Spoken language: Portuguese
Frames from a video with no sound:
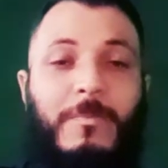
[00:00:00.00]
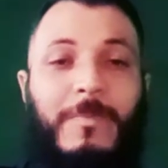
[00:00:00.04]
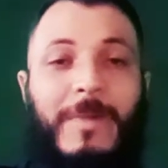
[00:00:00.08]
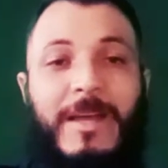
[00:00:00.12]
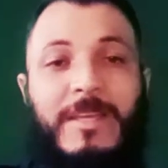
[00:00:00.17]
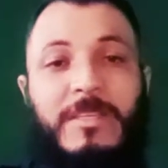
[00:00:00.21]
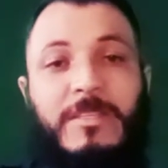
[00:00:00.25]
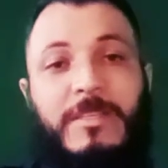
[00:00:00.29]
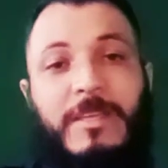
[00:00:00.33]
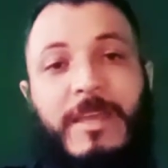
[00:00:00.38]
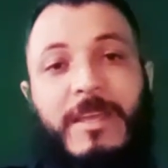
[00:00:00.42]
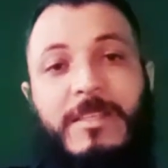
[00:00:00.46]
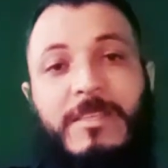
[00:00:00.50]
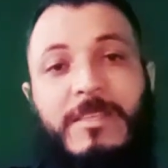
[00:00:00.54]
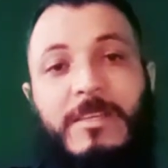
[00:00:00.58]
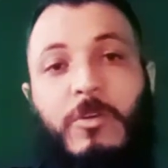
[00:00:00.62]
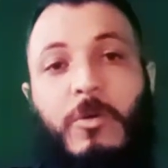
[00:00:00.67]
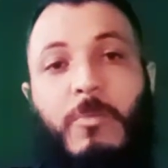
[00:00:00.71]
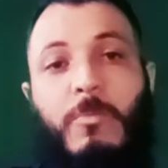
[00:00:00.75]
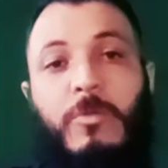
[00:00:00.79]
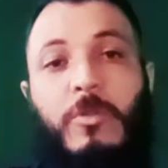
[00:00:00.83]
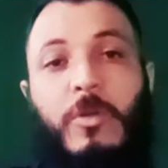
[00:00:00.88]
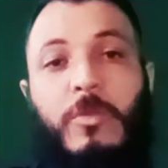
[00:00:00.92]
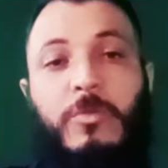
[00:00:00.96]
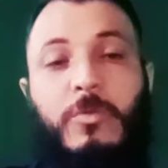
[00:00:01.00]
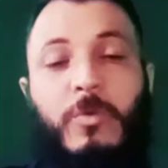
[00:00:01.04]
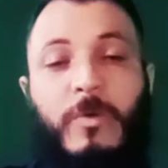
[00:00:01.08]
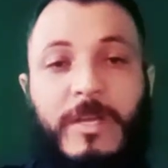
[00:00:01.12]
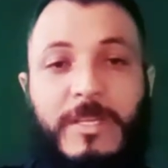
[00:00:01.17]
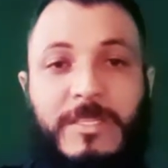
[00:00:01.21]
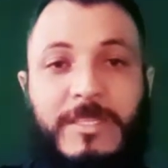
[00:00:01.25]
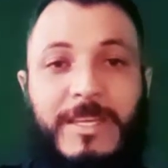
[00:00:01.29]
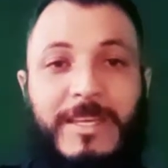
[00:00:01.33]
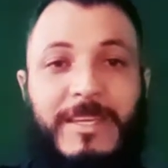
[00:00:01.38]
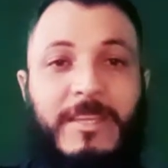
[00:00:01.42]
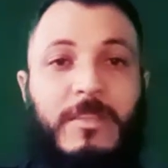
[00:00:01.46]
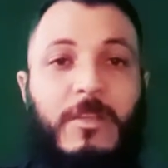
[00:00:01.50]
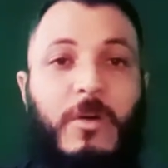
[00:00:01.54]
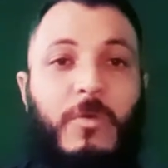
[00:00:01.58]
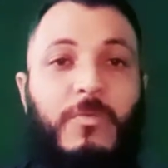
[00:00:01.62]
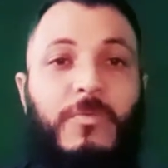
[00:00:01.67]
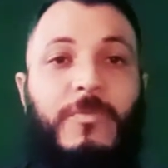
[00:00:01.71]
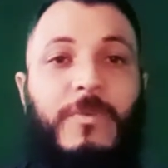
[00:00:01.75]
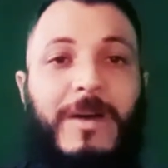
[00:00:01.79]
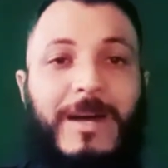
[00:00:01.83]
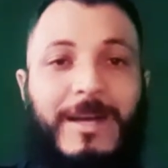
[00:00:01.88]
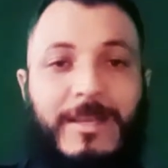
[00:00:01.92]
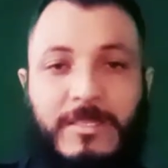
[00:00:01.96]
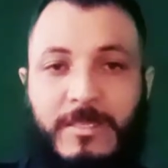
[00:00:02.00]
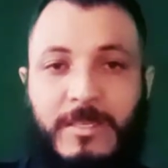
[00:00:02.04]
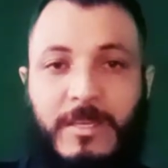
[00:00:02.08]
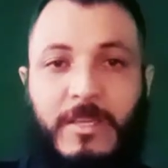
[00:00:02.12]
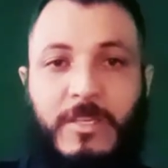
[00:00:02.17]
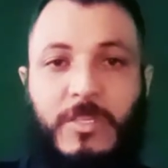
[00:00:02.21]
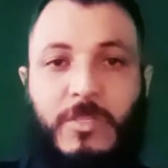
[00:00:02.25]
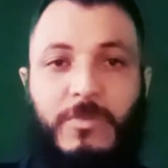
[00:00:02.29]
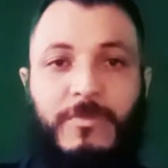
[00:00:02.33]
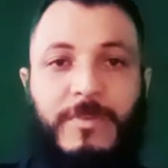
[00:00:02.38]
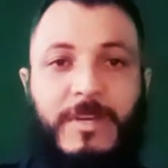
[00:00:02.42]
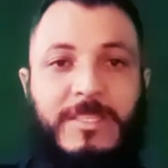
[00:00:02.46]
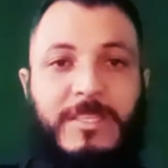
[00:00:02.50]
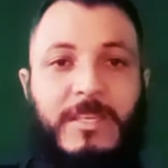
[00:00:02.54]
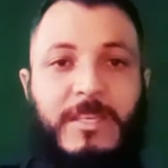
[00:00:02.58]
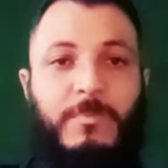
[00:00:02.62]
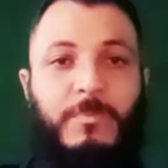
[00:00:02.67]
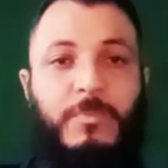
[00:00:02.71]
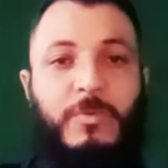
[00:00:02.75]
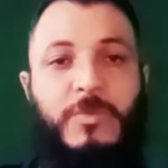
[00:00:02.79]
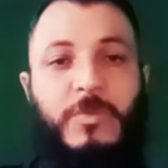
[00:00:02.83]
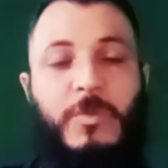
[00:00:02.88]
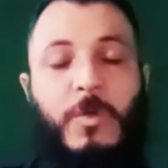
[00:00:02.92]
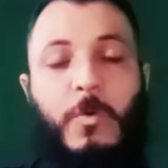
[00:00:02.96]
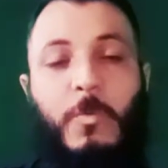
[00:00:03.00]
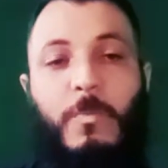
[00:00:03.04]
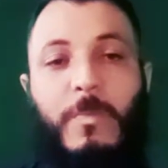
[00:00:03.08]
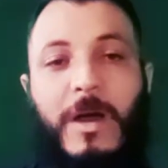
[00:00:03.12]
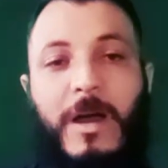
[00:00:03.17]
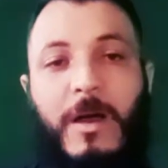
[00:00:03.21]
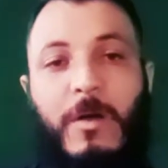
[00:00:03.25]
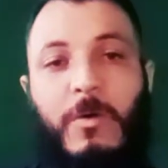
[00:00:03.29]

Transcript: mas entra como lotoacê que não faça, isso vai ser pro seu